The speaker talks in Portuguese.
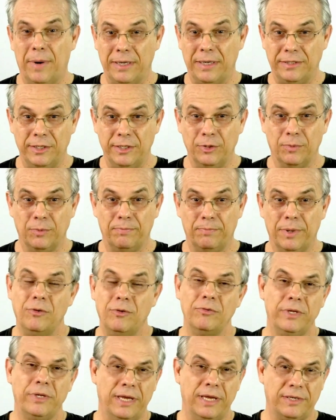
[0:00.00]
partir do
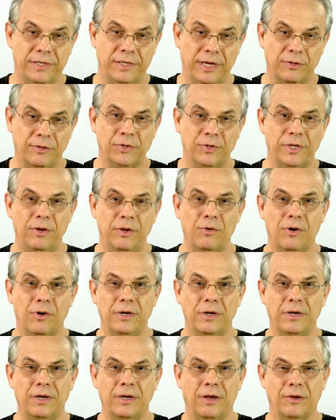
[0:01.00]
pão, que é a ceia do
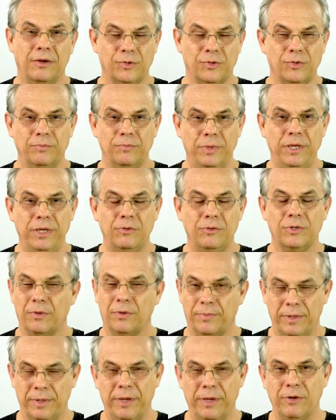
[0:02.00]
Senhor, aos domingos,
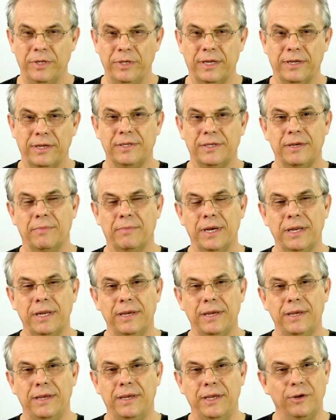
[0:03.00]
ao primeiro dia da
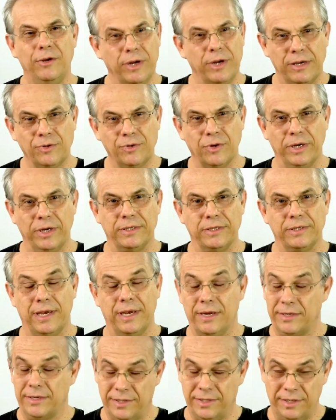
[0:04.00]
semana, e orações.
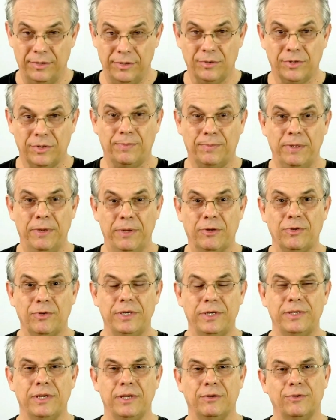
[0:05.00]
Era assim que os primeiros
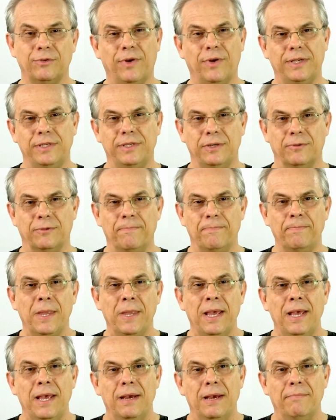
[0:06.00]
cristãos faziam.
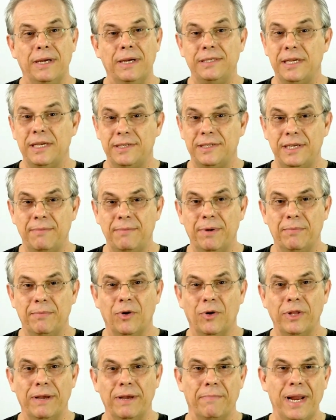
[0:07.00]
Mas é sempre
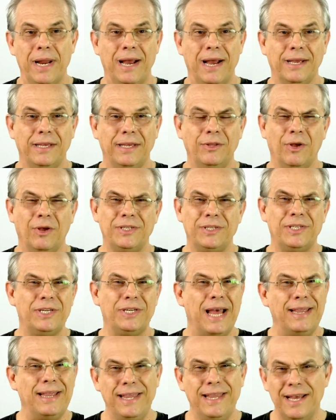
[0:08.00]
bom lembrar que nós
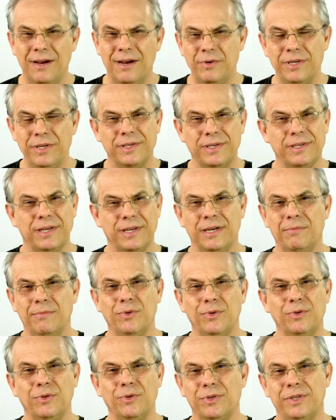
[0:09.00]
já não
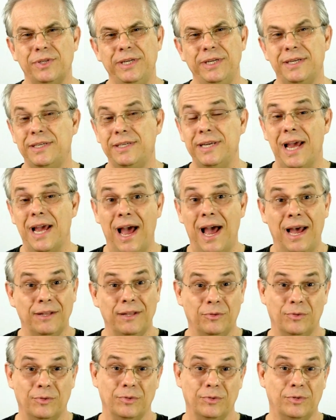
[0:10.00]
estamos nos dias de
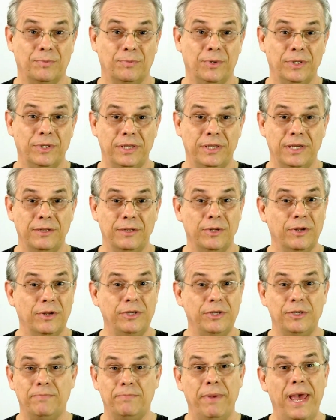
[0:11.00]
Atos, portanto,
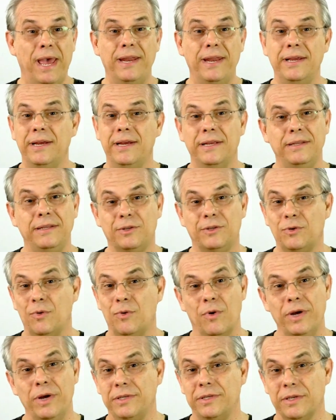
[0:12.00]
não espere grandes
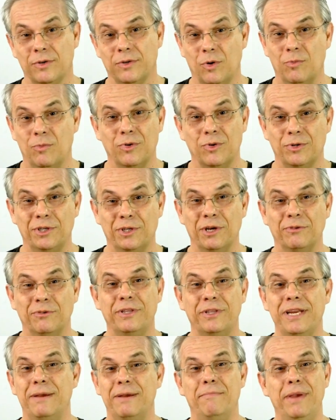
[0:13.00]
coisas, como o
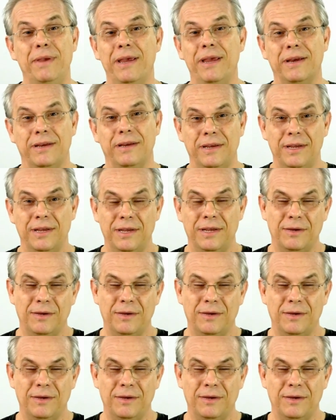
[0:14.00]
chão tremer,